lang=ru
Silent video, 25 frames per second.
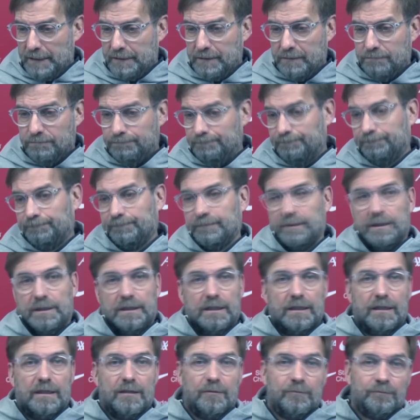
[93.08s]
Но
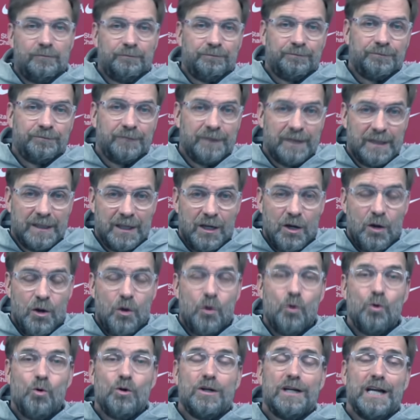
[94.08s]
все-таки,
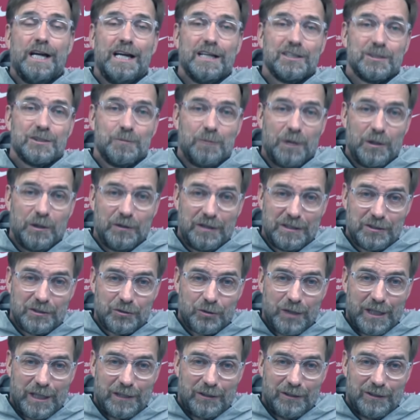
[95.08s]
кому какое
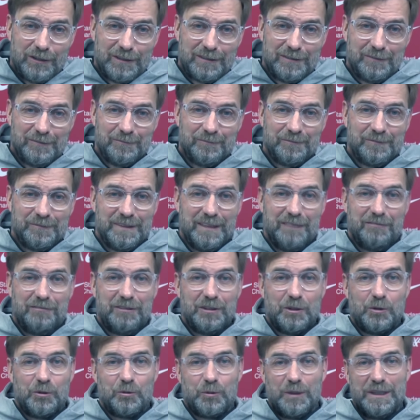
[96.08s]
дело до этого рекорда,
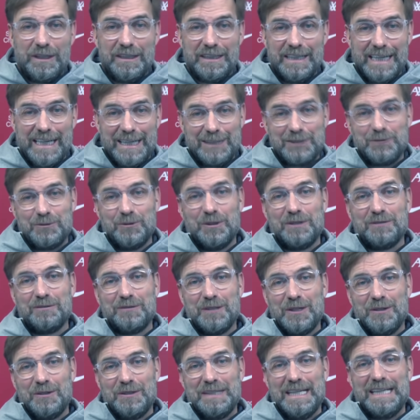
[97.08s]
если я не
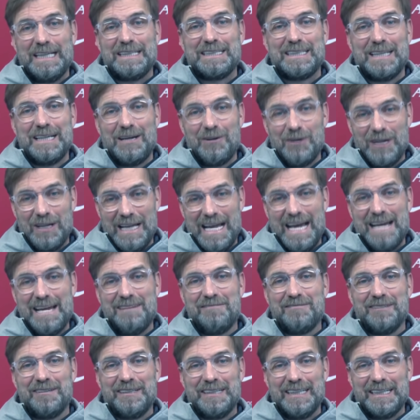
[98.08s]
одержу победу в
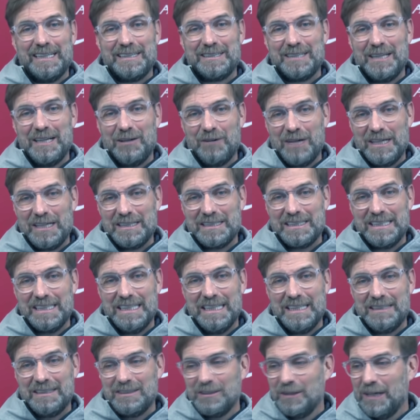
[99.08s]
следующем матче?
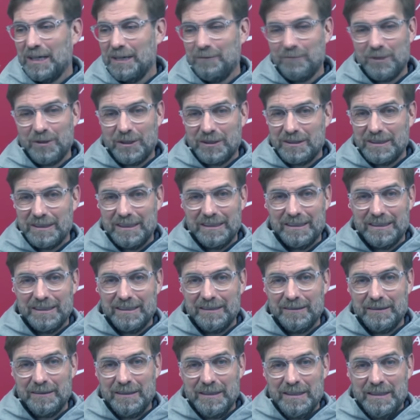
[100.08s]
Такова наша
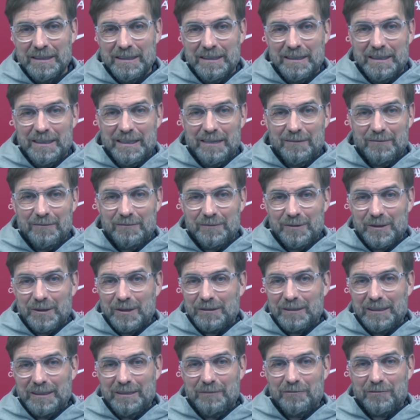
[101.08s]
жизнь. И поэтому
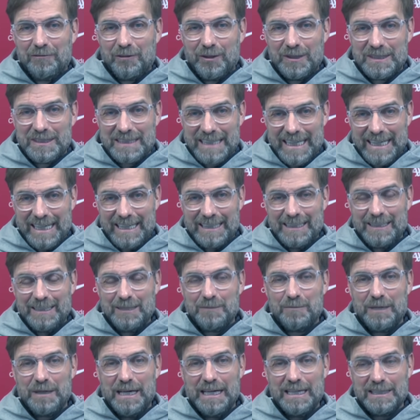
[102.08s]
я не задумываюсь о
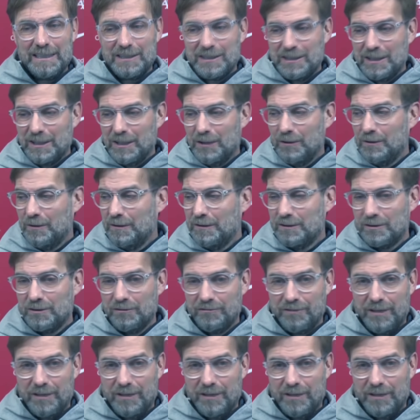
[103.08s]
подобных вещах.